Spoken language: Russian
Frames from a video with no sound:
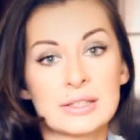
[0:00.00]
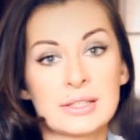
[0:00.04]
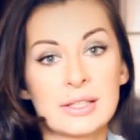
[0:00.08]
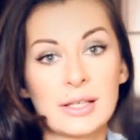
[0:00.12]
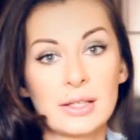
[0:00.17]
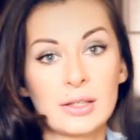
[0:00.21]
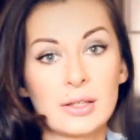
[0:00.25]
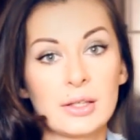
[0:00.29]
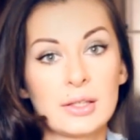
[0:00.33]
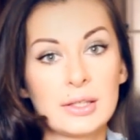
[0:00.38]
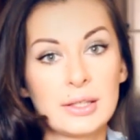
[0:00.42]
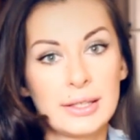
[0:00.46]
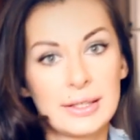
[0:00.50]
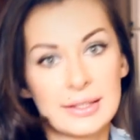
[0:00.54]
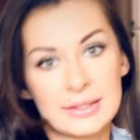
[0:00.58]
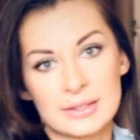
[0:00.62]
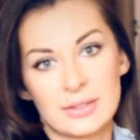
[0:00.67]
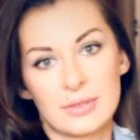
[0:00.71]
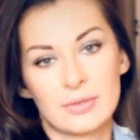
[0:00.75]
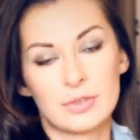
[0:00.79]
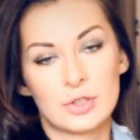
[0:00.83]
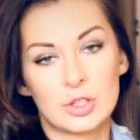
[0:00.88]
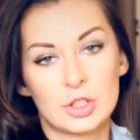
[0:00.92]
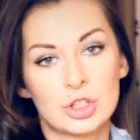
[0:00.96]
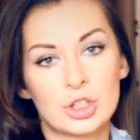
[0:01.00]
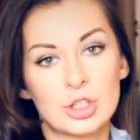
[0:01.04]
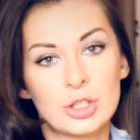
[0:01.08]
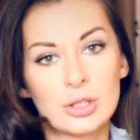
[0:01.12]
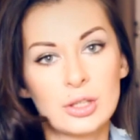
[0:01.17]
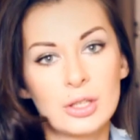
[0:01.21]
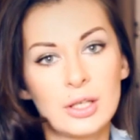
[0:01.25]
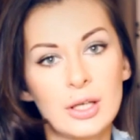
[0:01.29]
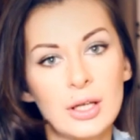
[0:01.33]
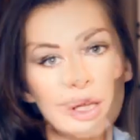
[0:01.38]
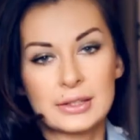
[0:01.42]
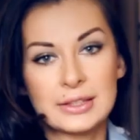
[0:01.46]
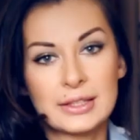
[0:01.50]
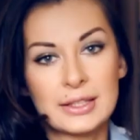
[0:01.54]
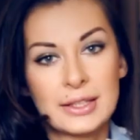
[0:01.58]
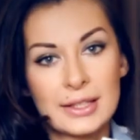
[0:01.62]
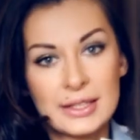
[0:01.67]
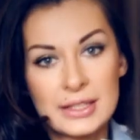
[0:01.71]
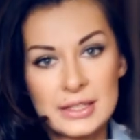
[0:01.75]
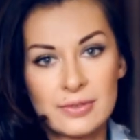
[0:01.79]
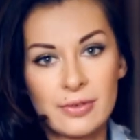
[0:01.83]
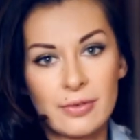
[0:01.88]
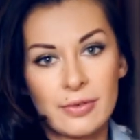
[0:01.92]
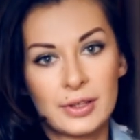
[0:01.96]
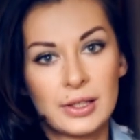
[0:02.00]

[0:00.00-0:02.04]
цены не завышенные, средства